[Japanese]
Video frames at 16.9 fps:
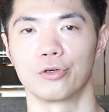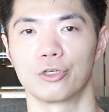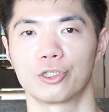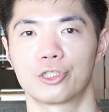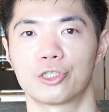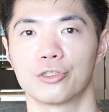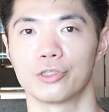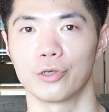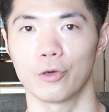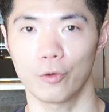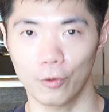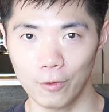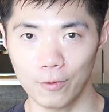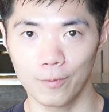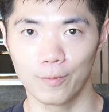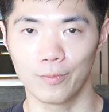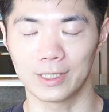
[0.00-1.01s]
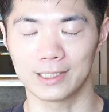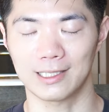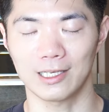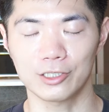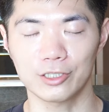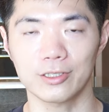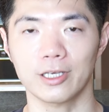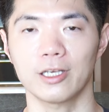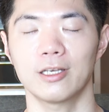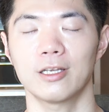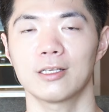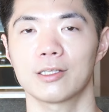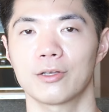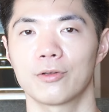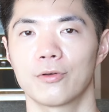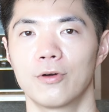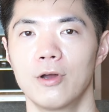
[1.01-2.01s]
腫瘍、最終的に
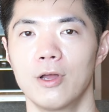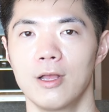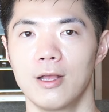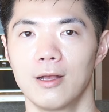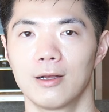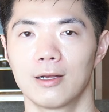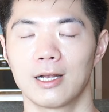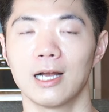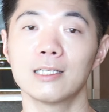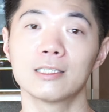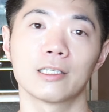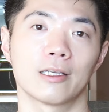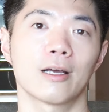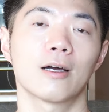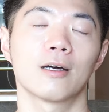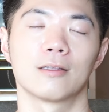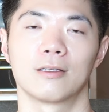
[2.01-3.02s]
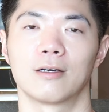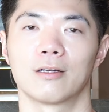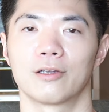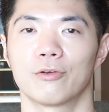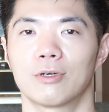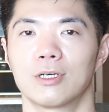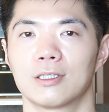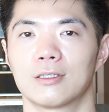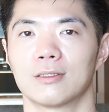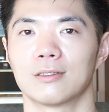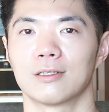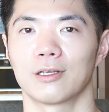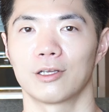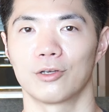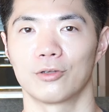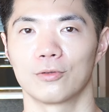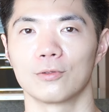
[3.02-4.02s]
がんじゃなかったからよかったんだ
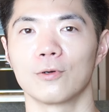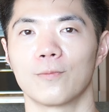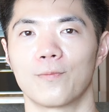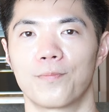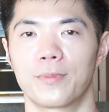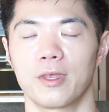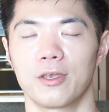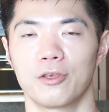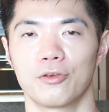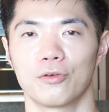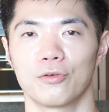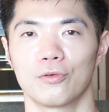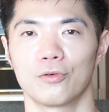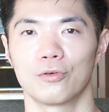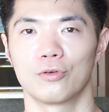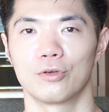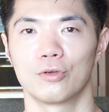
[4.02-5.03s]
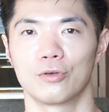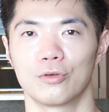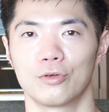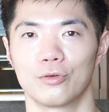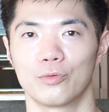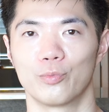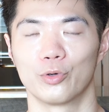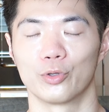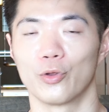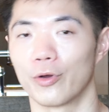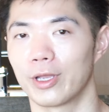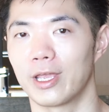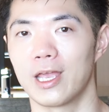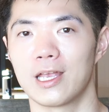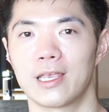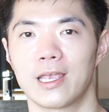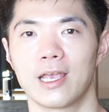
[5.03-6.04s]
けれどっていうものを
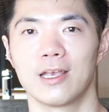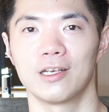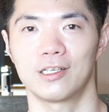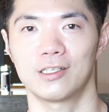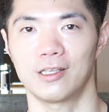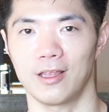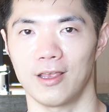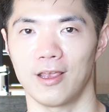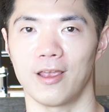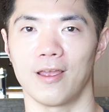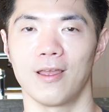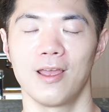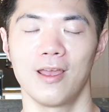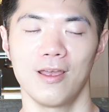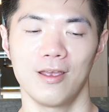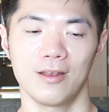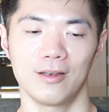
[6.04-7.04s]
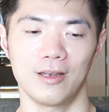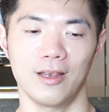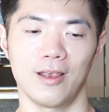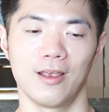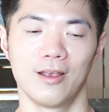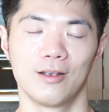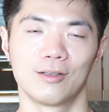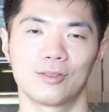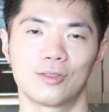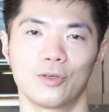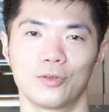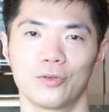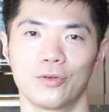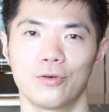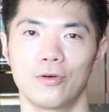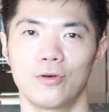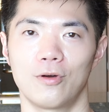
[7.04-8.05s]
経験して、でそ
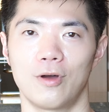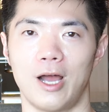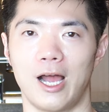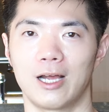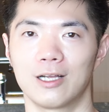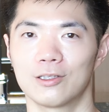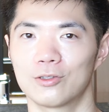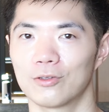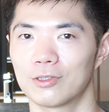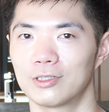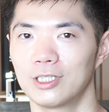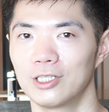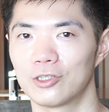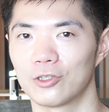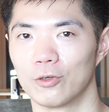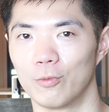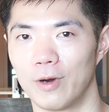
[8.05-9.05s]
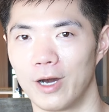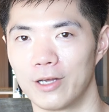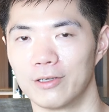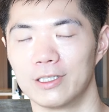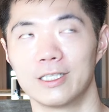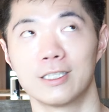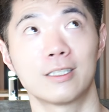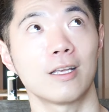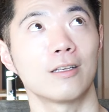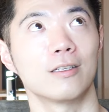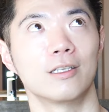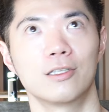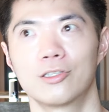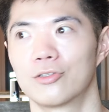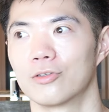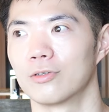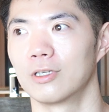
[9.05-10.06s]
の半年以上前の
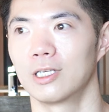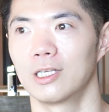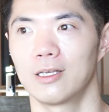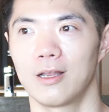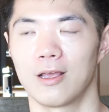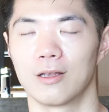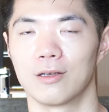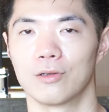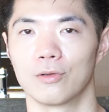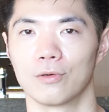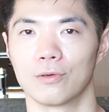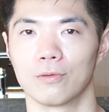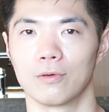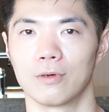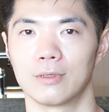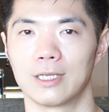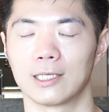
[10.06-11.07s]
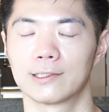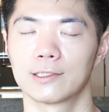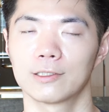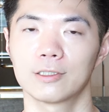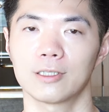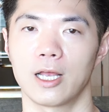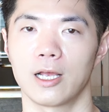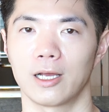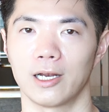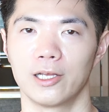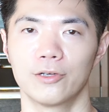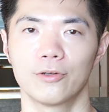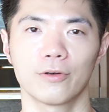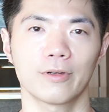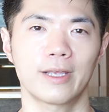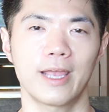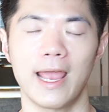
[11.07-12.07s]
2022年の夏ぐらいからい
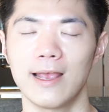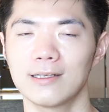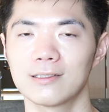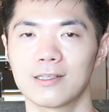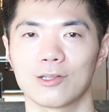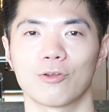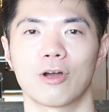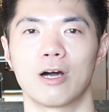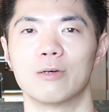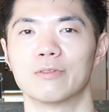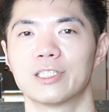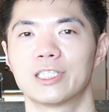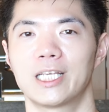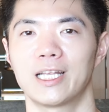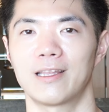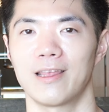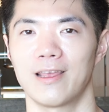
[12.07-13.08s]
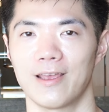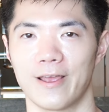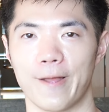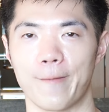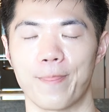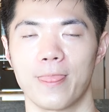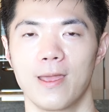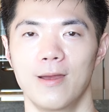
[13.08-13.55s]
ろいろ検査とかもしてて、